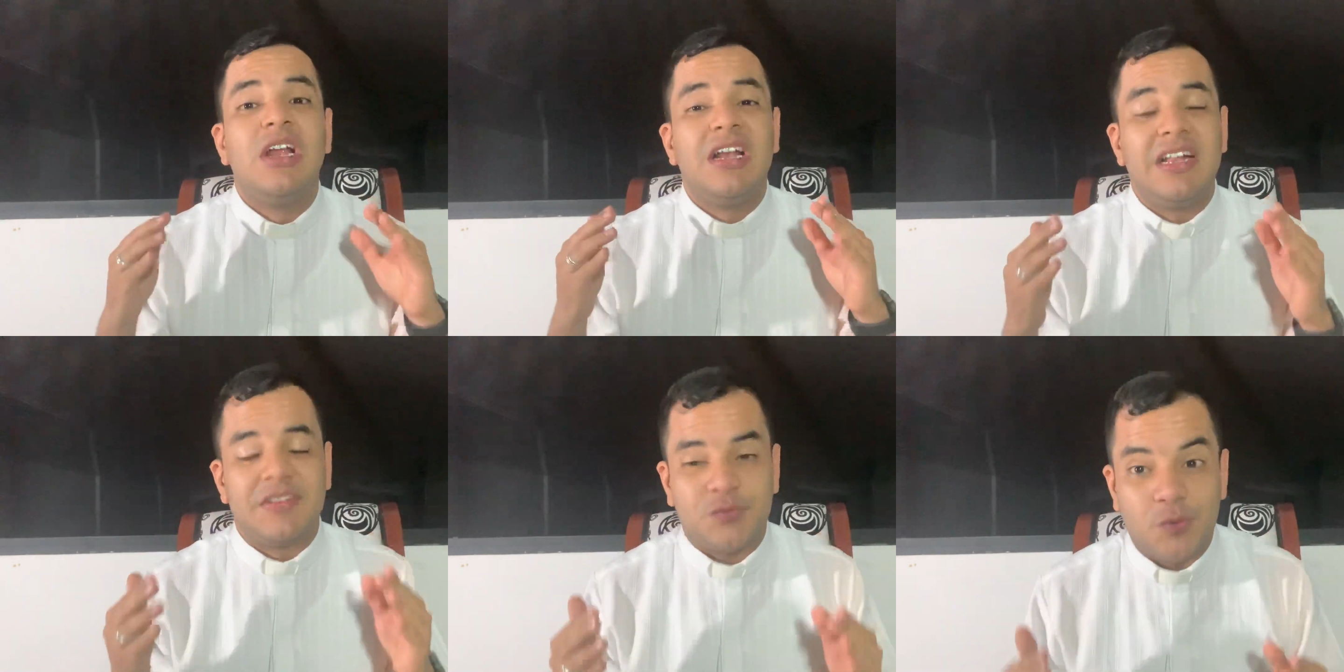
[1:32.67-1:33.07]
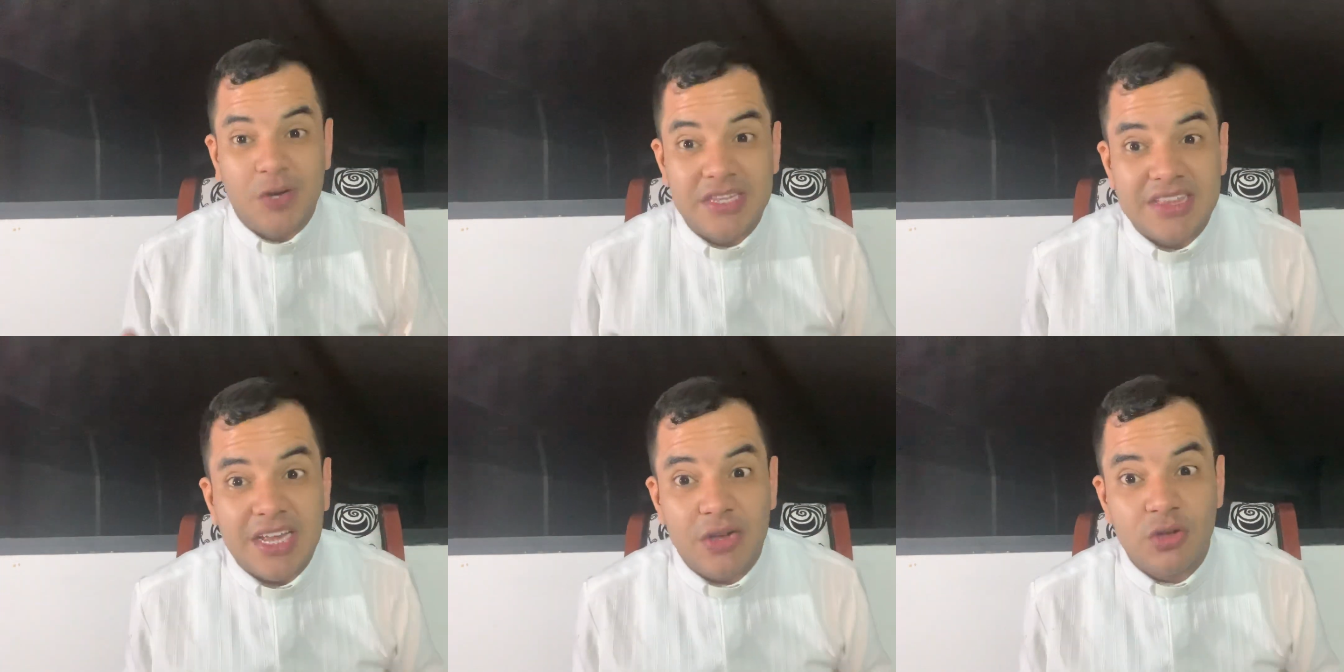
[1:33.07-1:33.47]
Les
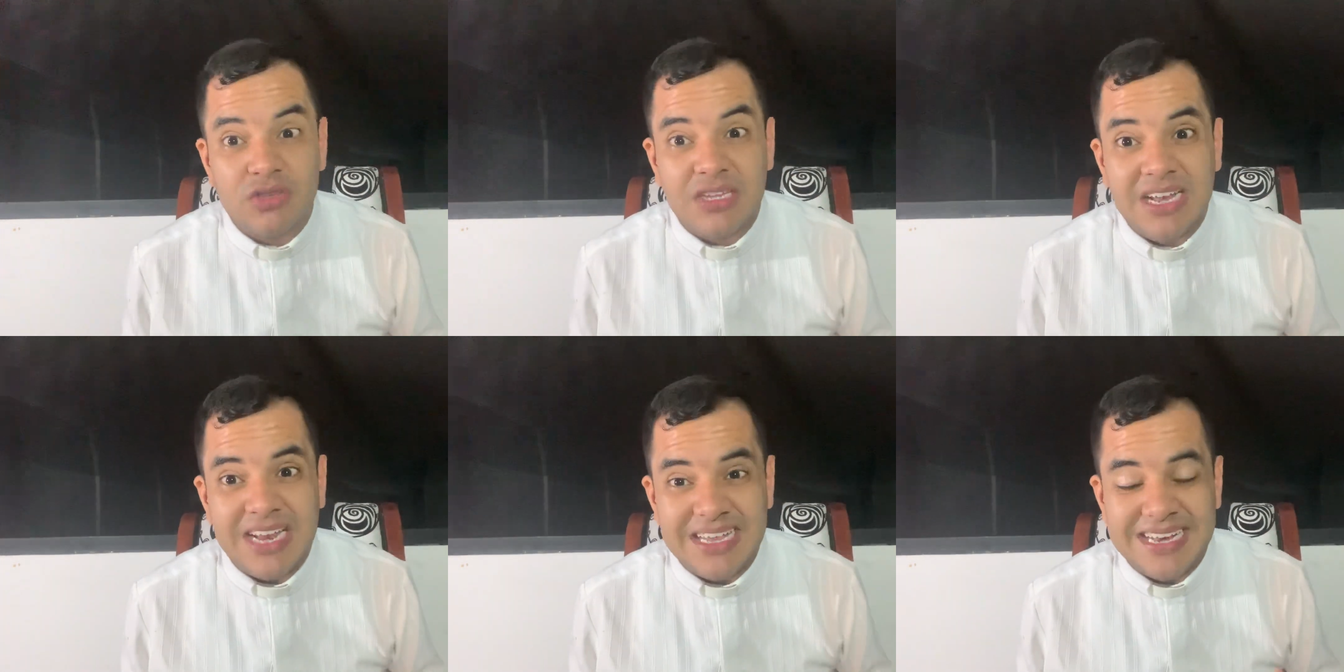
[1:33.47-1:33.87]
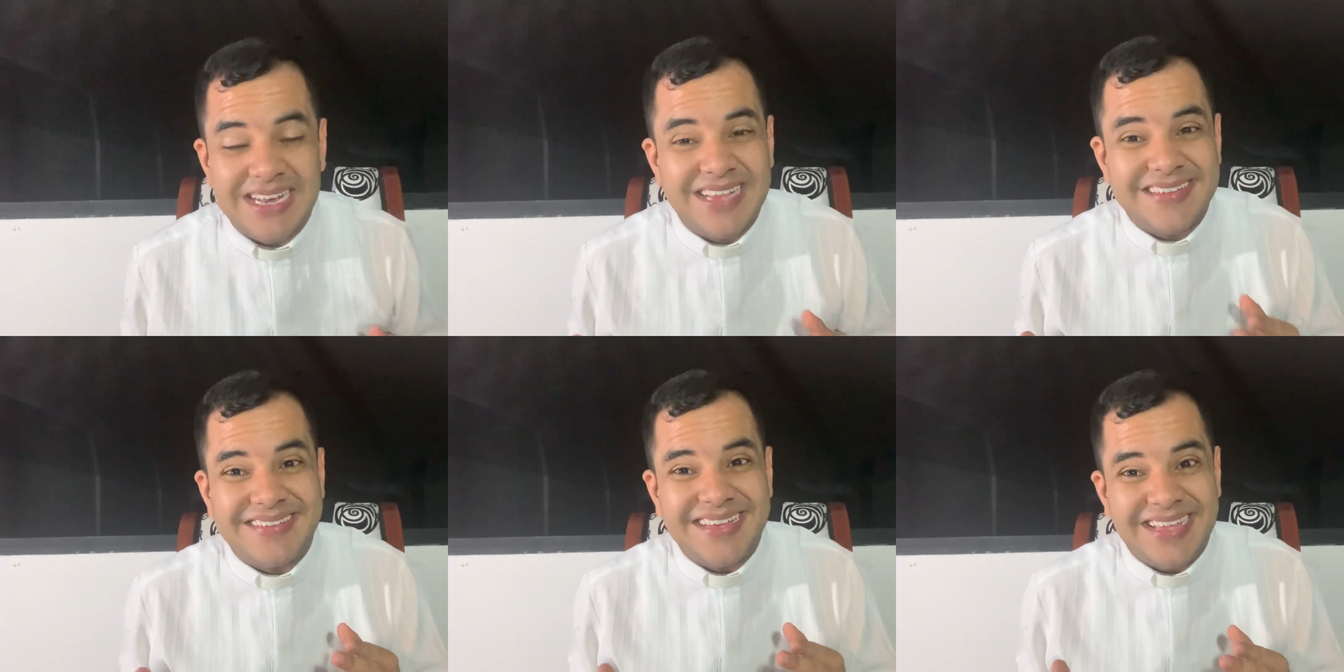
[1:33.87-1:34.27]
cuenta los de la
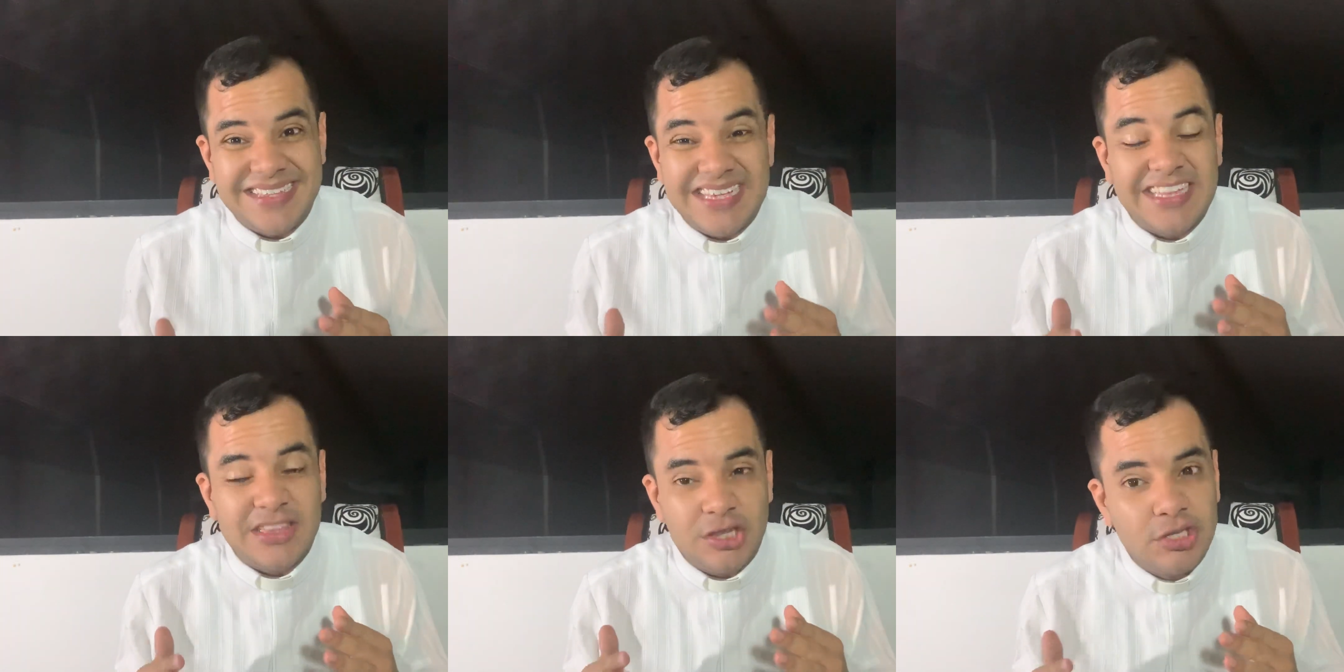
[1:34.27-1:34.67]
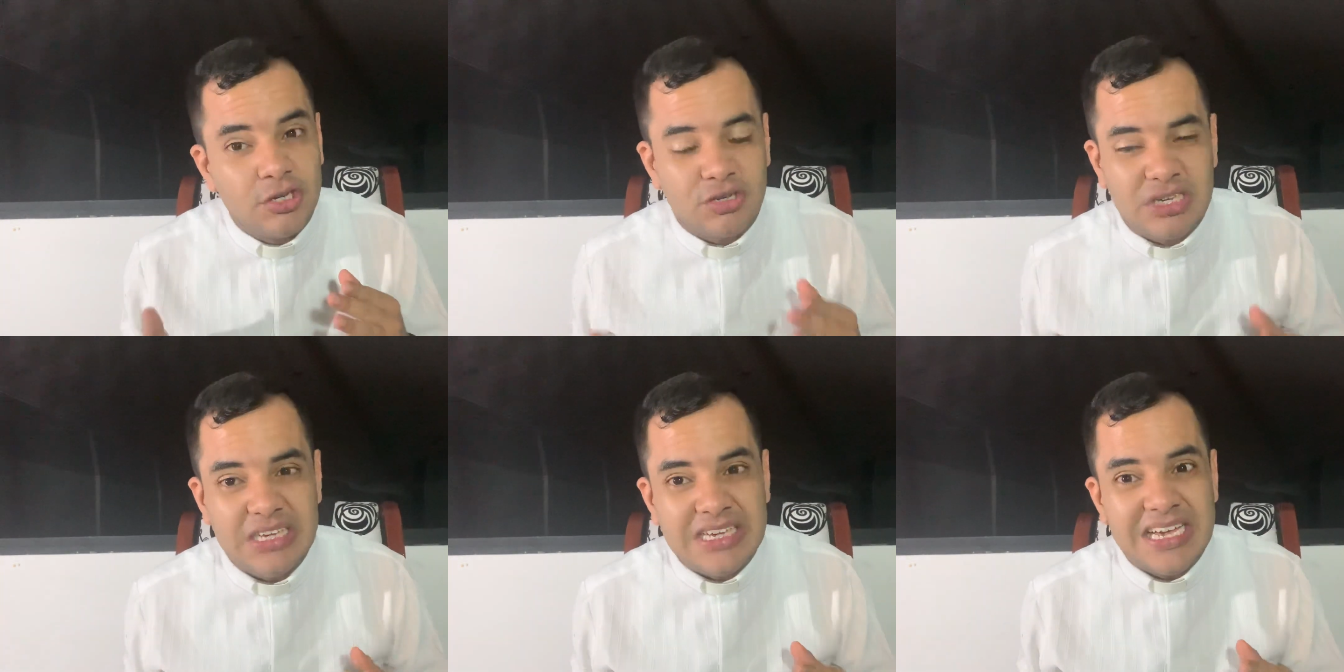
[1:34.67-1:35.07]
iglesia de
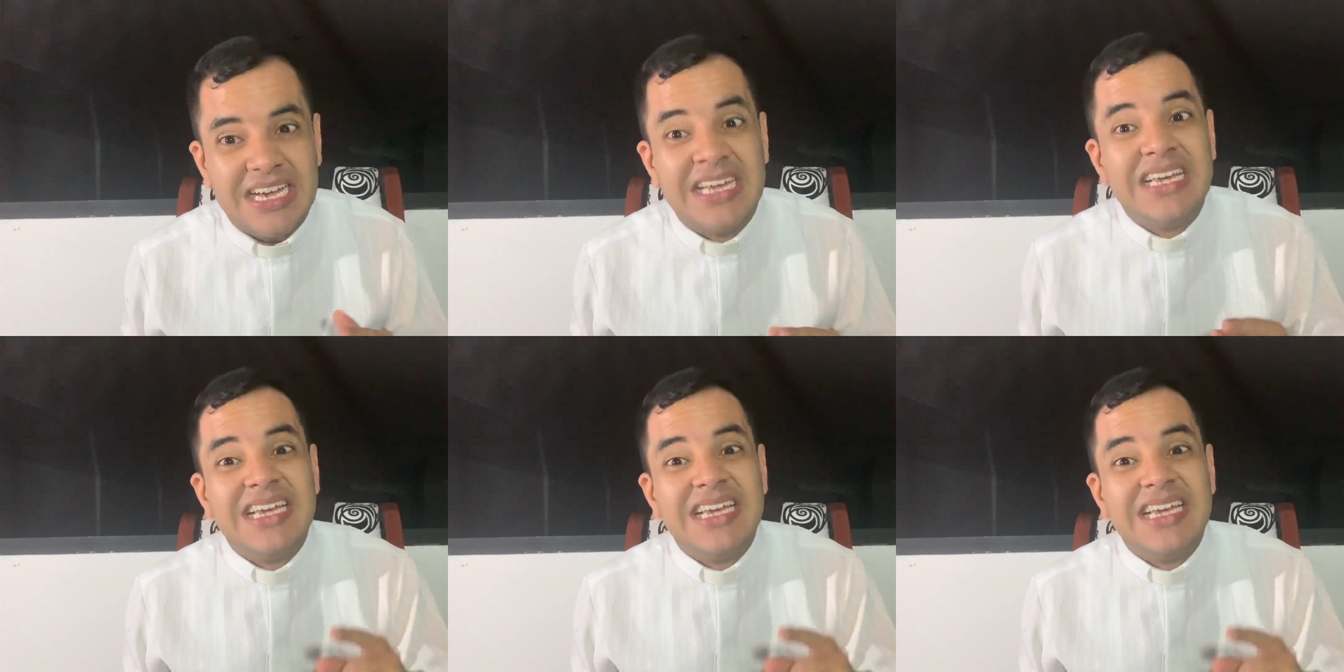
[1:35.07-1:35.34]
Antioquía,